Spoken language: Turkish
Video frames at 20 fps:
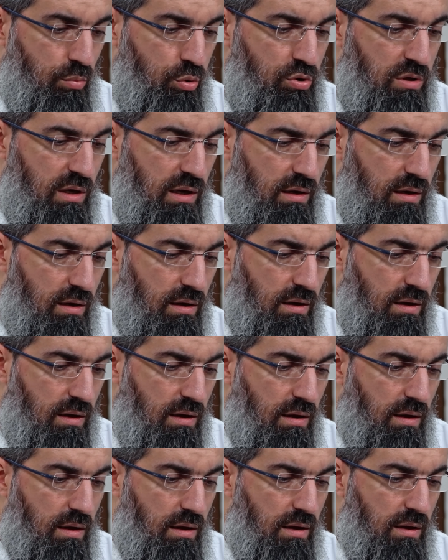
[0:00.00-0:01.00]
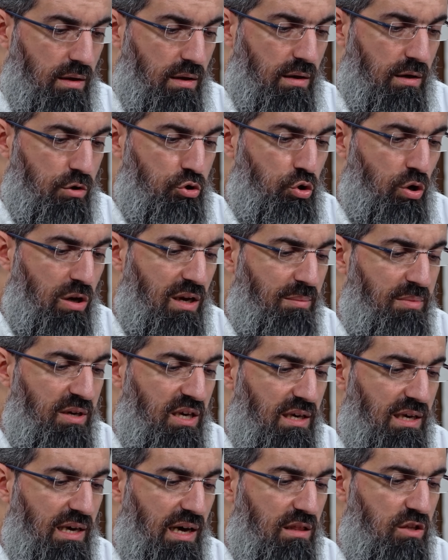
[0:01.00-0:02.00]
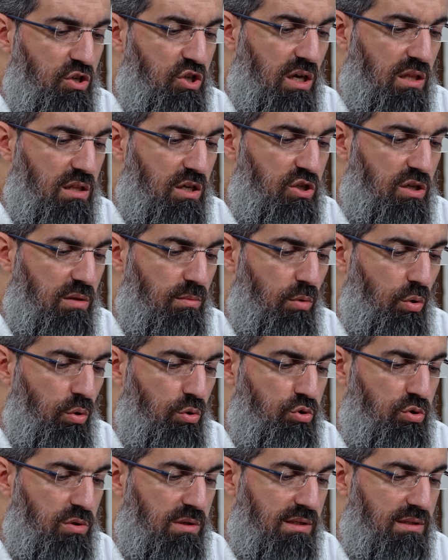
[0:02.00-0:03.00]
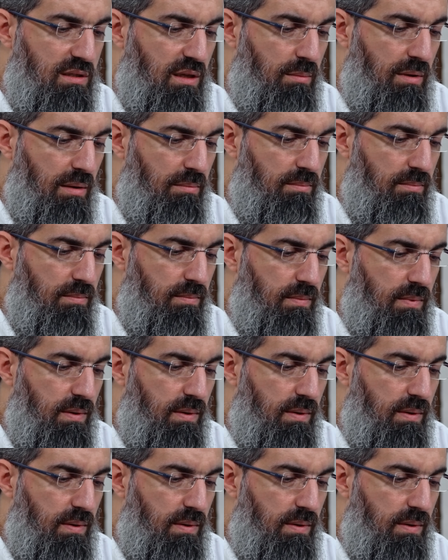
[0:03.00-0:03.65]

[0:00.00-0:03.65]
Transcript: Burada şöyle bir yanlış anlaşılma olsun istemem.